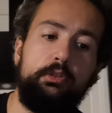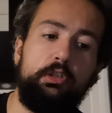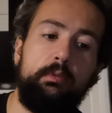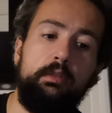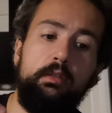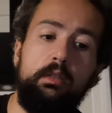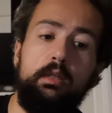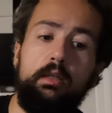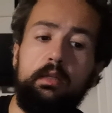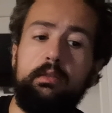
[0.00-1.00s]
Saint-Germain.
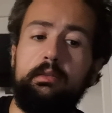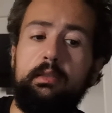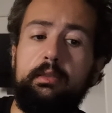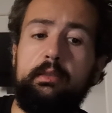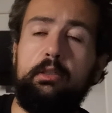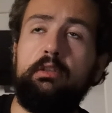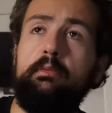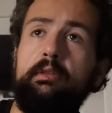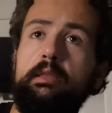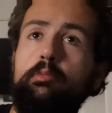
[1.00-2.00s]
C'était quand
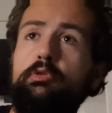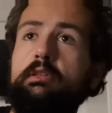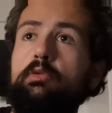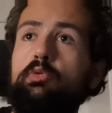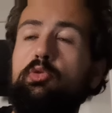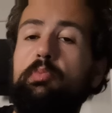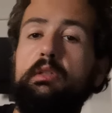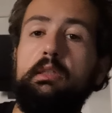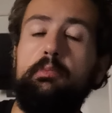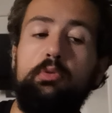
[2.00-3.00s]
même un début de saison
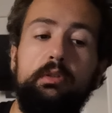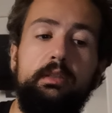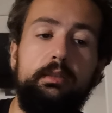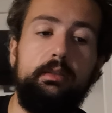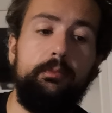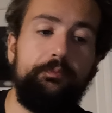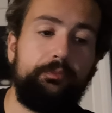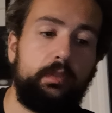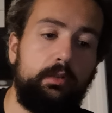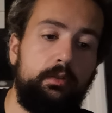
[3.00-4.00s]
compliqué pour Nice.
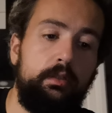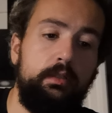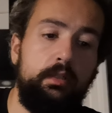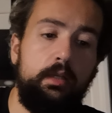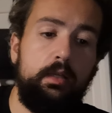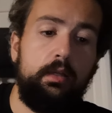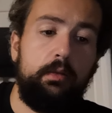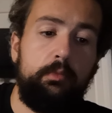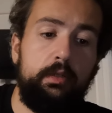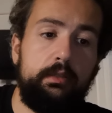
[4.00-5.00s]
Voilà.
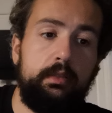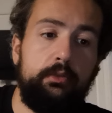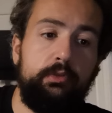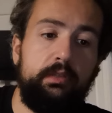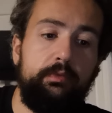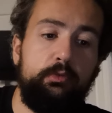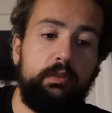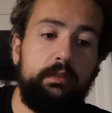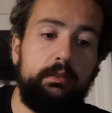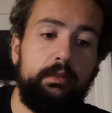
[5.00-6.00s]
Mais là, c'est la deuxième
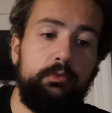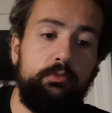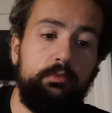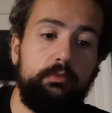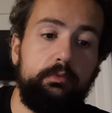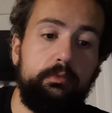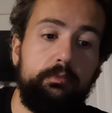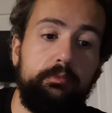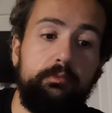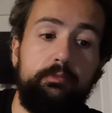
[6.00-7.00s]
victoire de la saison.
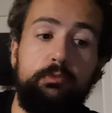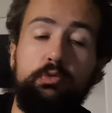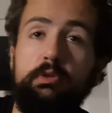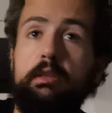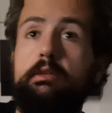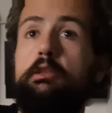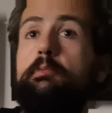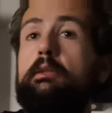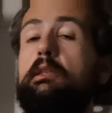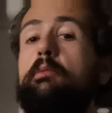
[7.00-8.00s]
On verra ce qui
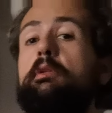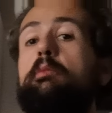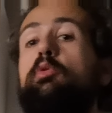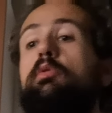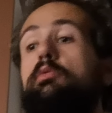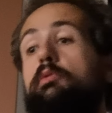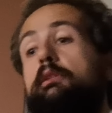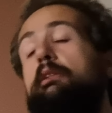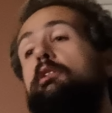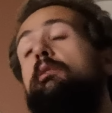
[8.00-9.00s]
se passera, mais bon,
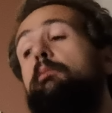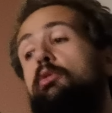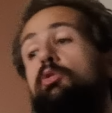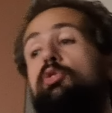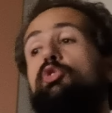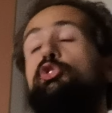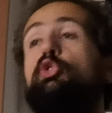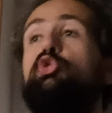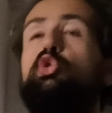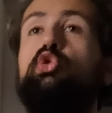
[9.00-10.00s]
c'est quand même
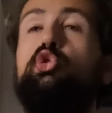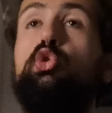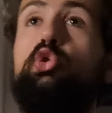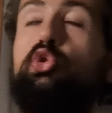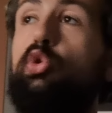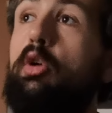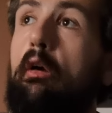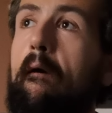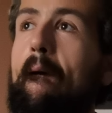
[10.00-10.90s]
chaud, chaud, chaud, chaud, chaud.